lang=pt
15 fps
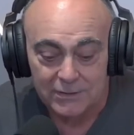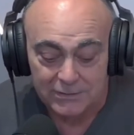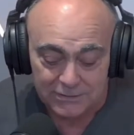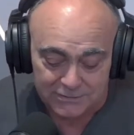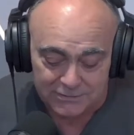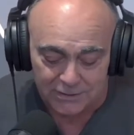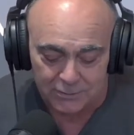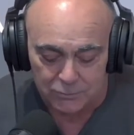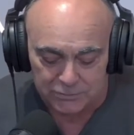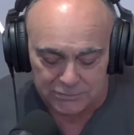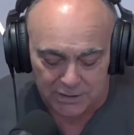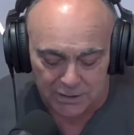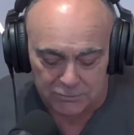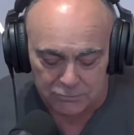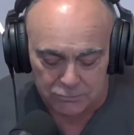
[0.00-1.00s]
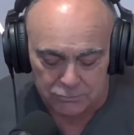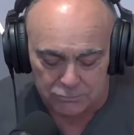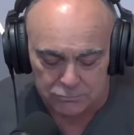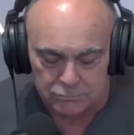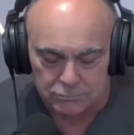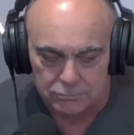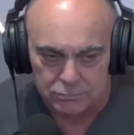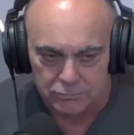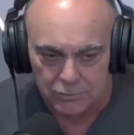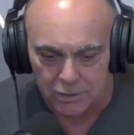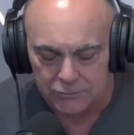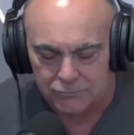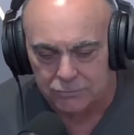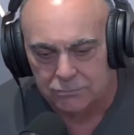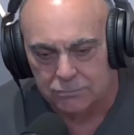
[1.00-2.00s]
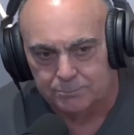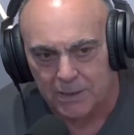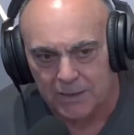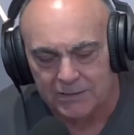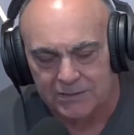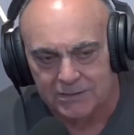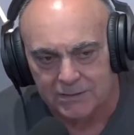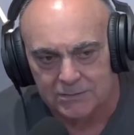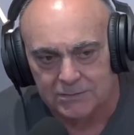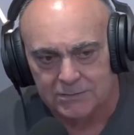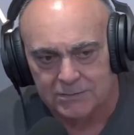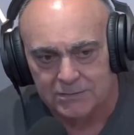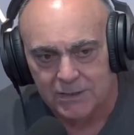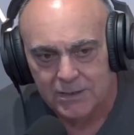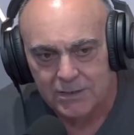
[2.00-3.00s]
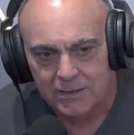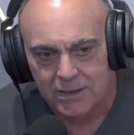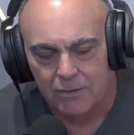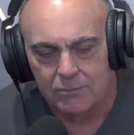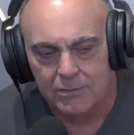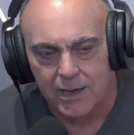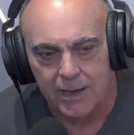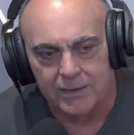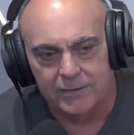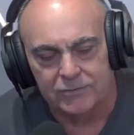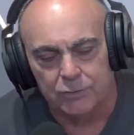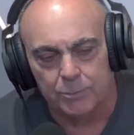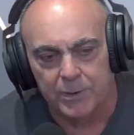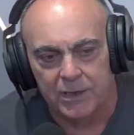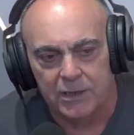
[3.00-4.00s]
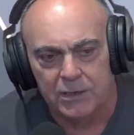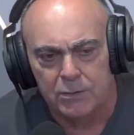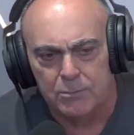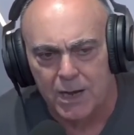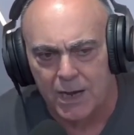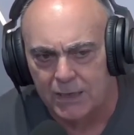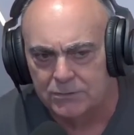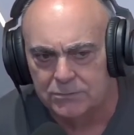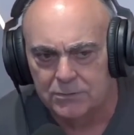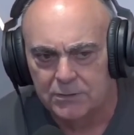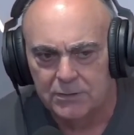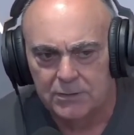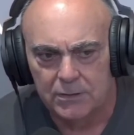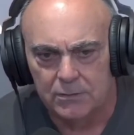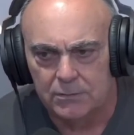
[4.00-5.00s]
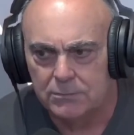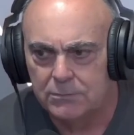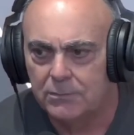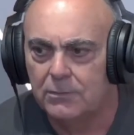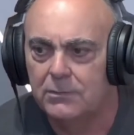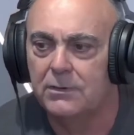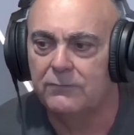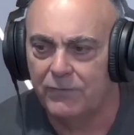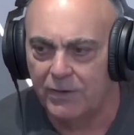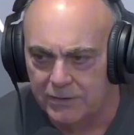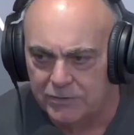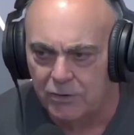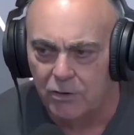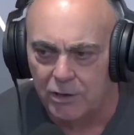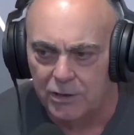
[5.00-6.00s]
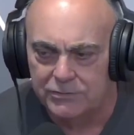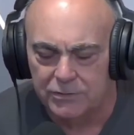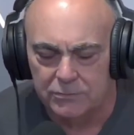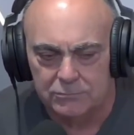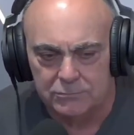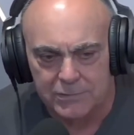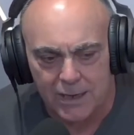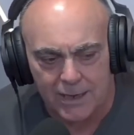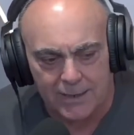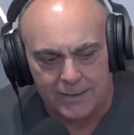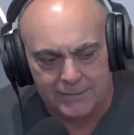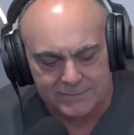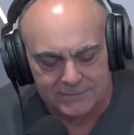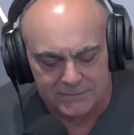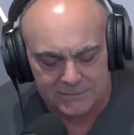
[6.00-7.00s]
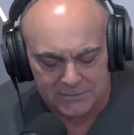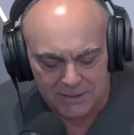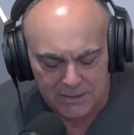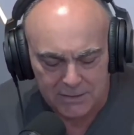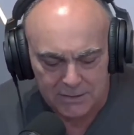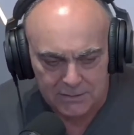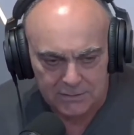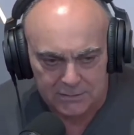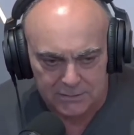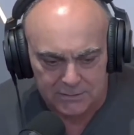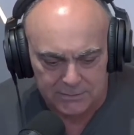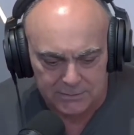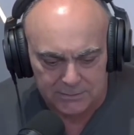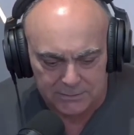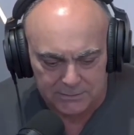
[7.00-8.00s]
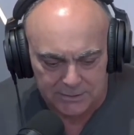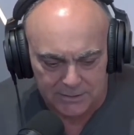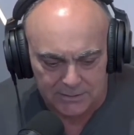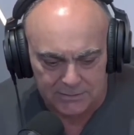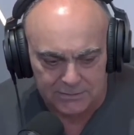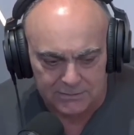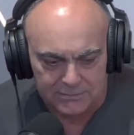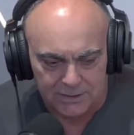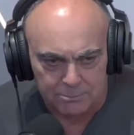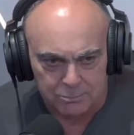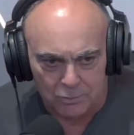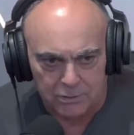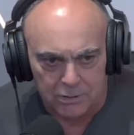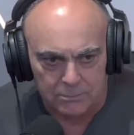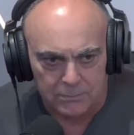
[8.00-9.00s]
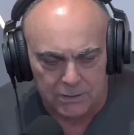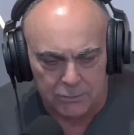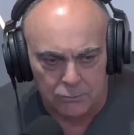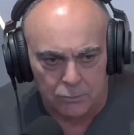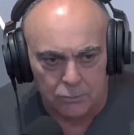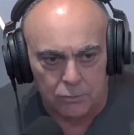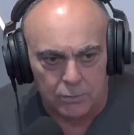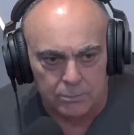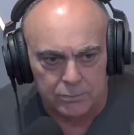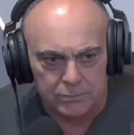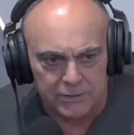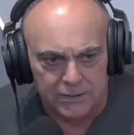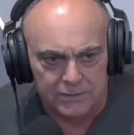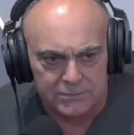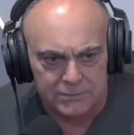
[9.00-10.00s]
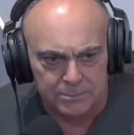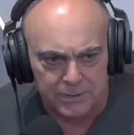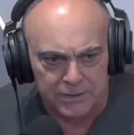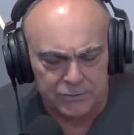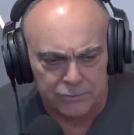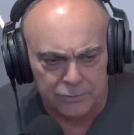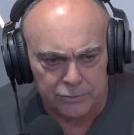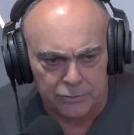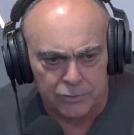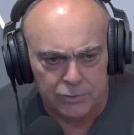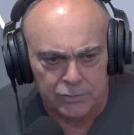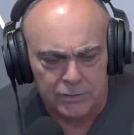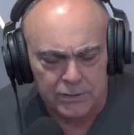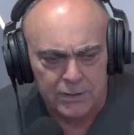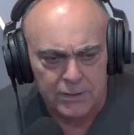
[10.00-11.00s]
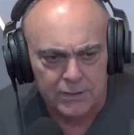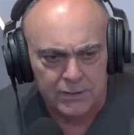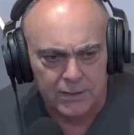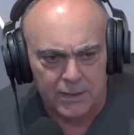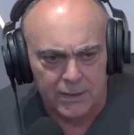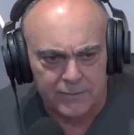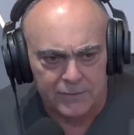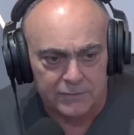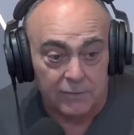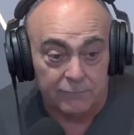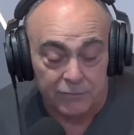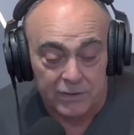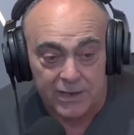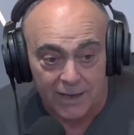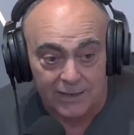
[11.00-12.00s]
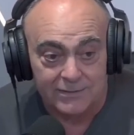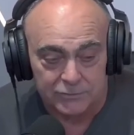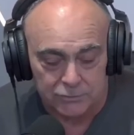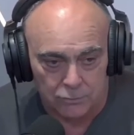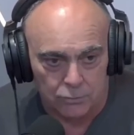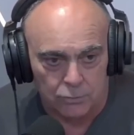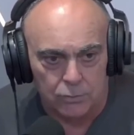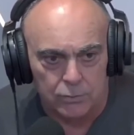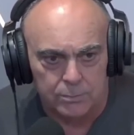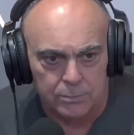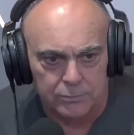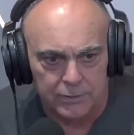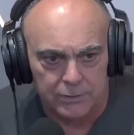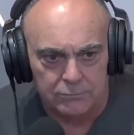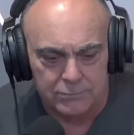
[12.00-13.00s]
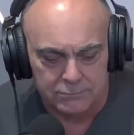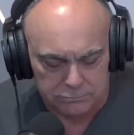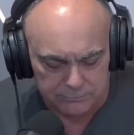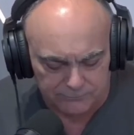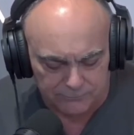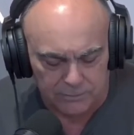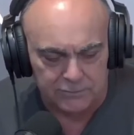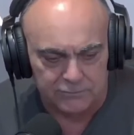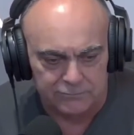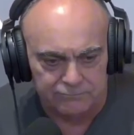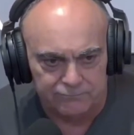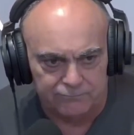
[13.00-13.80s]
E sem contar com o nosso palestrante, que é um cara super renomado. Fred Rocha. Fred Rocha, um cara que, que ele tem programa na Globo, né, de empreendedor, é, das afiliadas Globo, é um, foi